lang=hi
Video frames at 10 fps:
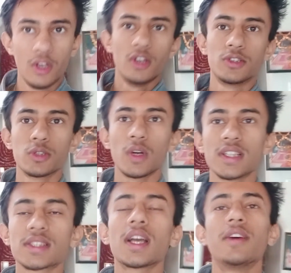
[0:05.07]
So
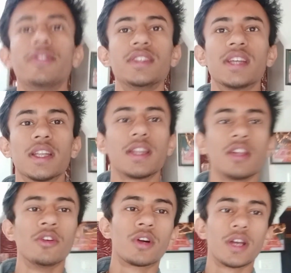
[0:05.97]
guys, काफ़ी ज़्यादा
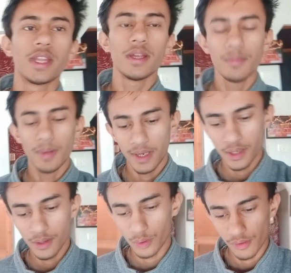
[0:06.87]
दिन हो गए थे मैंने
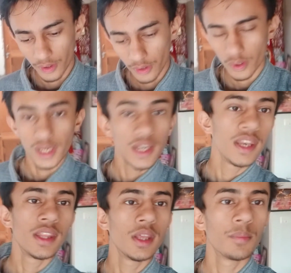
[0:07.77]
कोई वीडियो डाली
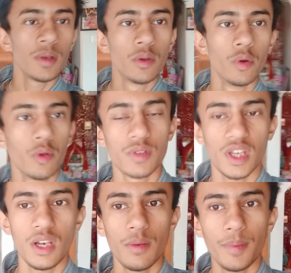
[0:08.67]
नहीं थी अपने YouTube
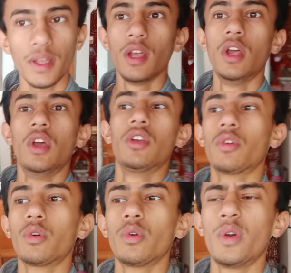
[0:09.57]
चैनल पे
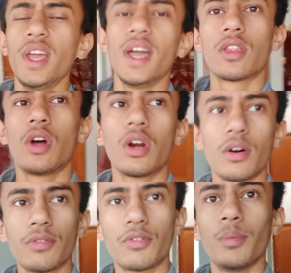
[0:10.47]
सो I आई of
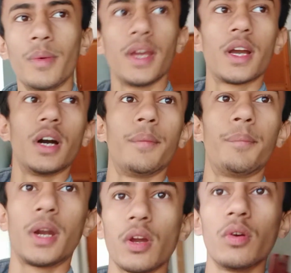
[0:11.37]
ऑफ टू मेक particular
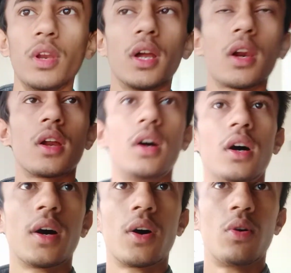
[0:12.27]

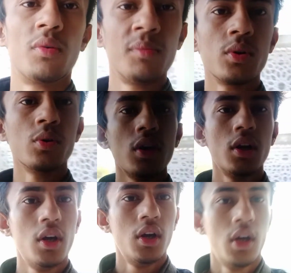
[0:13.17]
पर्टिकुलर होम टूर
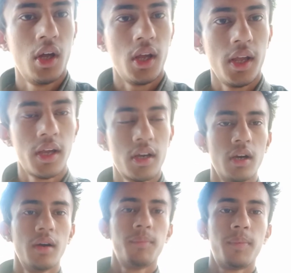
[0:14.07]
एक
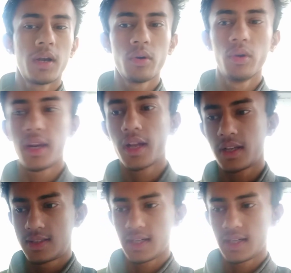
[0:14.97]
पर्टिकुलर uh, एक अच्छा